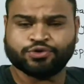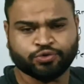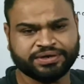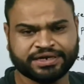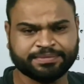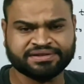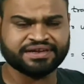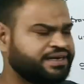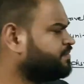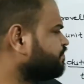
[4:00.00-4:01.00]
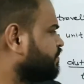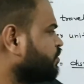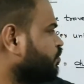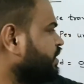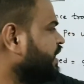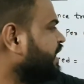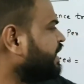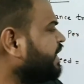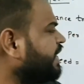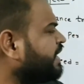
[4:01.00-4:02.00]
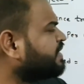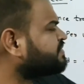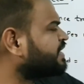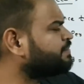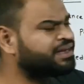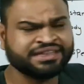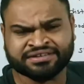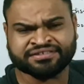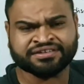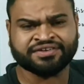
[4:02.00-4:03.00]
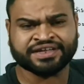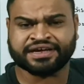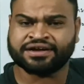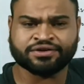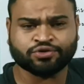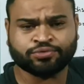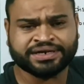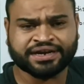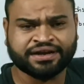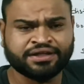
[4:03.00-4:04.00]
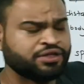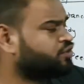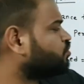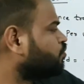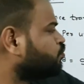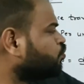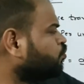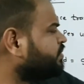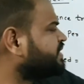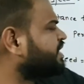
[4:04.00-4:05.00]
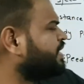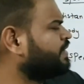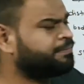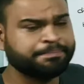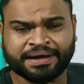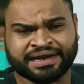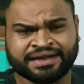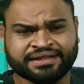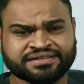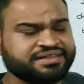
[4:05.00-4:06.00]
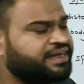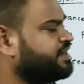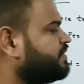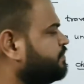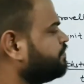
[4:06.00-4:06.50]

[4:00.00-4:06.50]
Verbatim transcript: टू मीटर पर सेकंड क्योंकि ए ने एक सेकंड में कितना डिस्टेंस कवर किया टू मीटर तो टू मीटर पर सेकंड